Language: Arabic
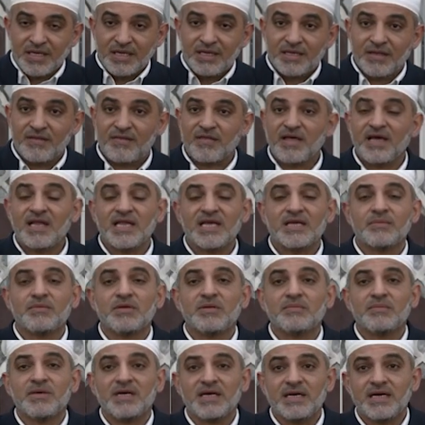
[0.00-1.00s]
لذلك
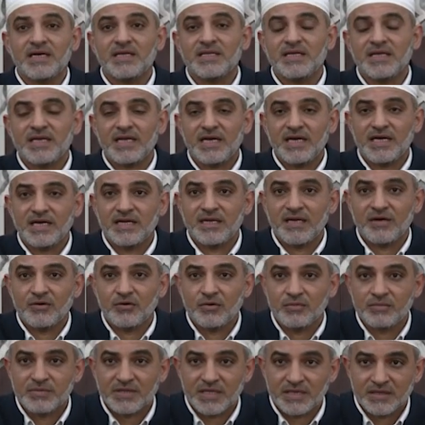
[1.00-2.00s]
من معاني
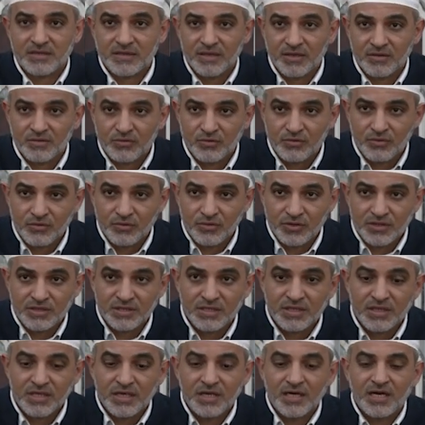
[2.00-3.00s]
لعلكم
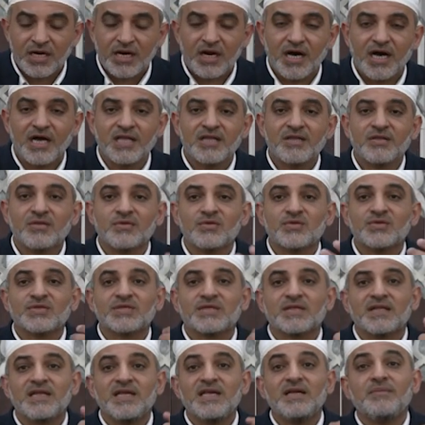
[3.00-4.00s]
تتقون أن
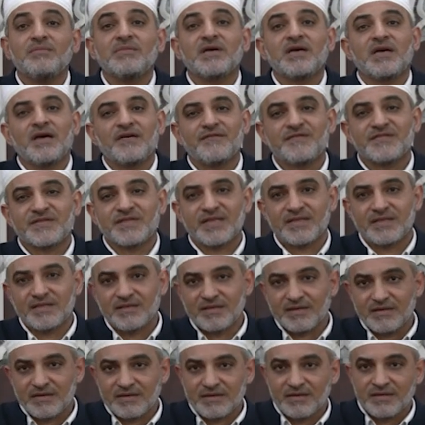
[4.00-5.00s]
نصلح ما
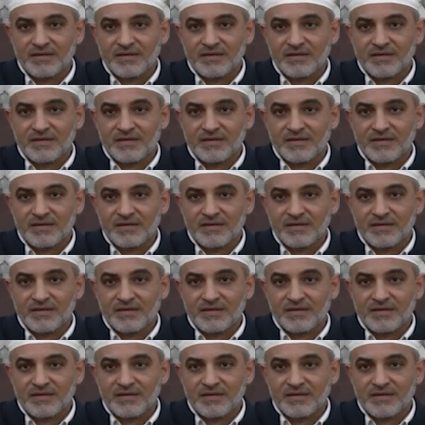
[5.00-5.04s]
أفسدنا